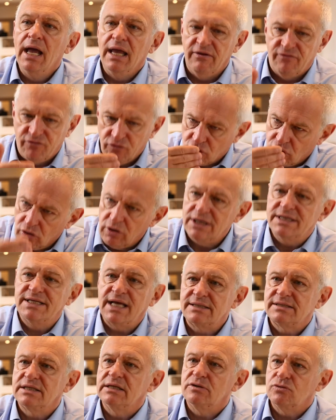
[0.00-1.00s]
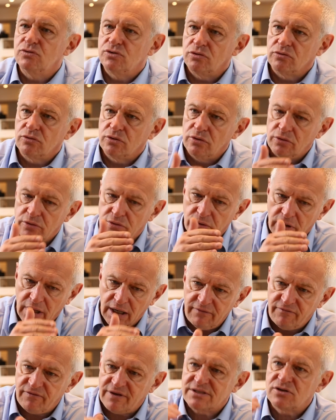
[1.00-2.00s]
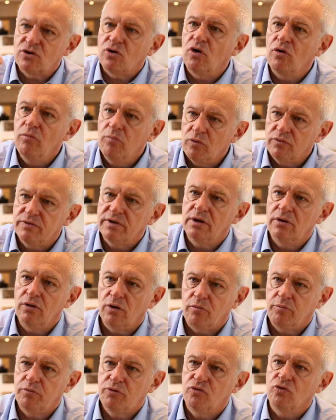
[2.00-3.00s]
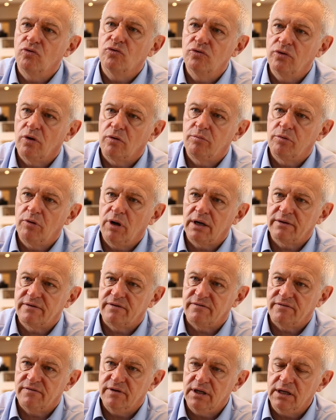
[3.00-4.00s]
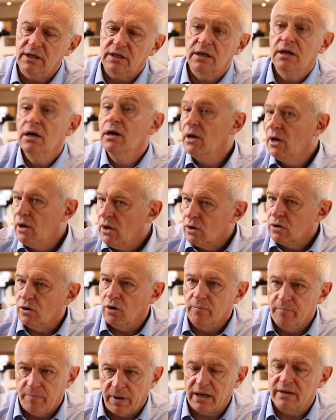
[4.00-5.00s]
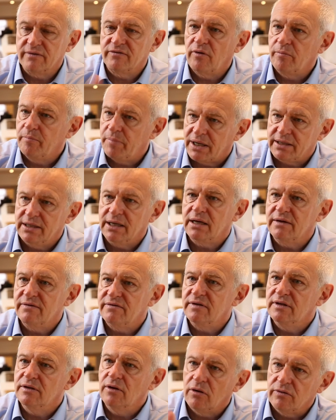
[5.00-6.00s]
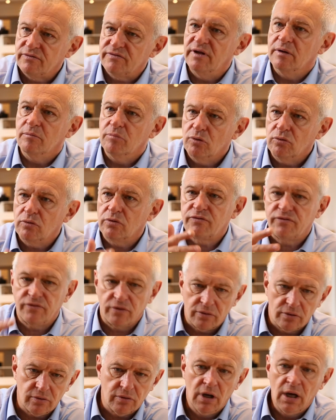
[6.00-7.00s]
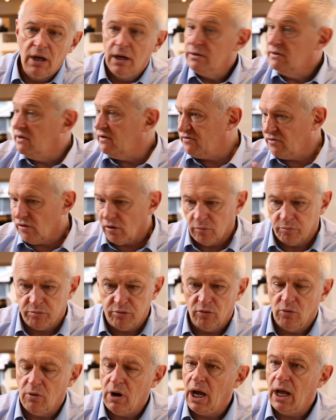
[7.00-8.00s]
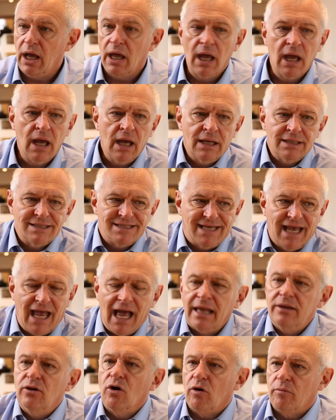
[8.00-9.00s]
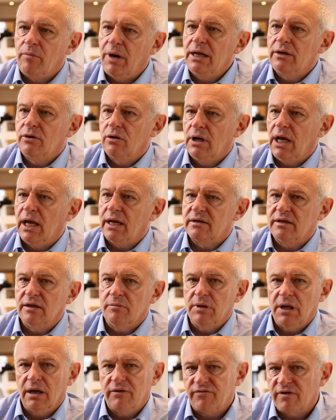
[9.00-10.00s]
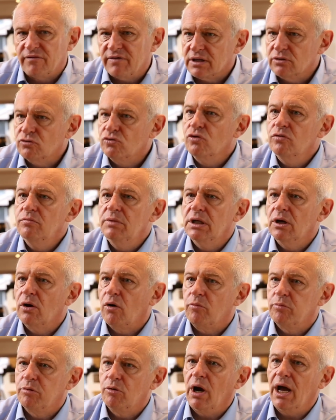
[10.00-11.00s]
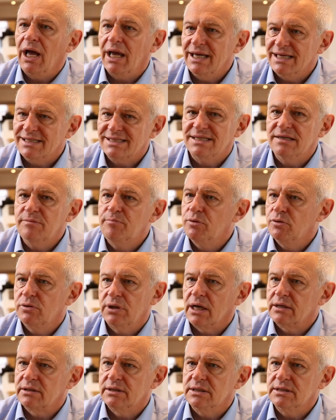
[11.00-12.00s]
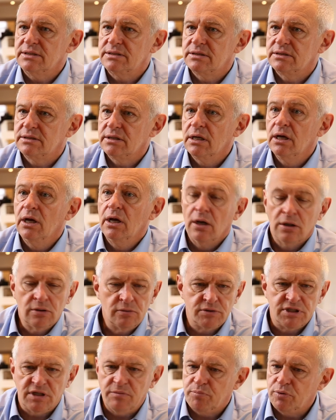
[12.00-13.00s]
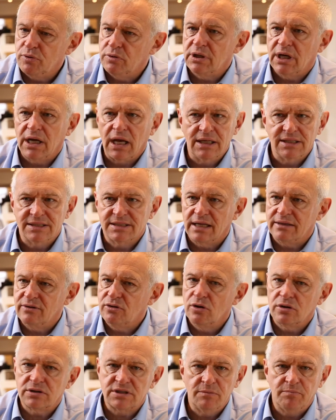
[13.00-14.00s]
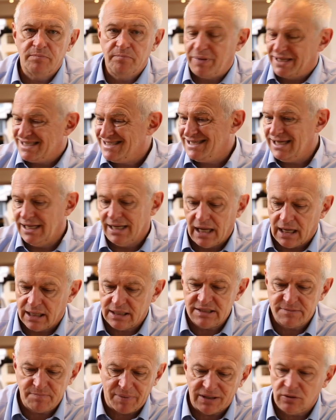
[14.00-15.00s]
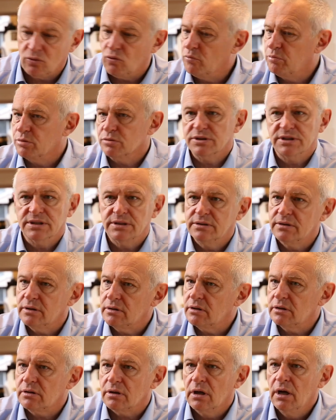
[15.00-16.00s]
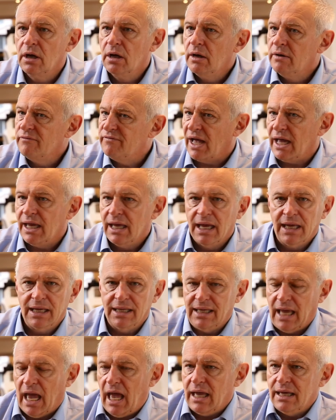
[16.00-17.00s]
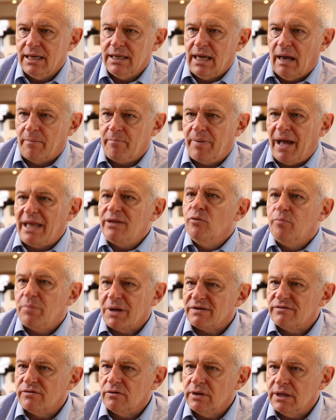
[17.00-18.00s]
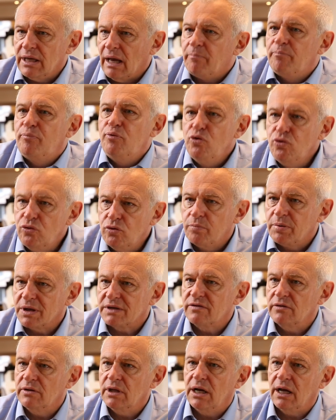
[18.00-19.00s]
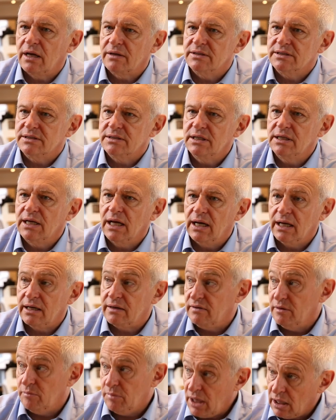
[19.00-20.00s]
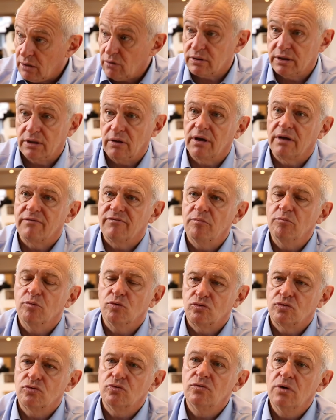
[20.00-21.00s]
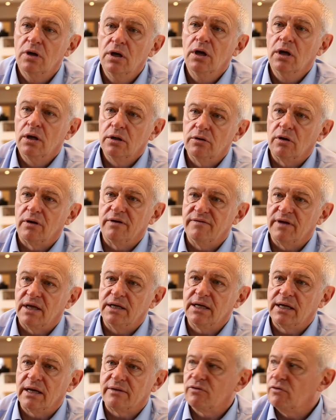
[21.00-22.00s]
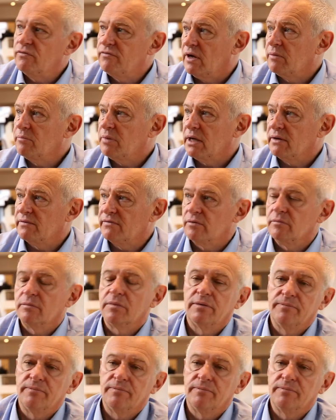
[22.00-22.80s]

Il faut que les institutions culturelles fassent remonter leur taux d'emploi artistique, comme par exemple par des résidences, des bourses, euh, des emplois. C'est anormal que la RTBF, avec 2000 emplois et si peu d'artistes, si peu de réalisateurs, si pas de scénaristes, pas de compositeurs, il n'y a, pas de personne, il a plus de personnel artistique à la RTB, alors qu'il y en avait beaucoup dans les années 80, par exemple.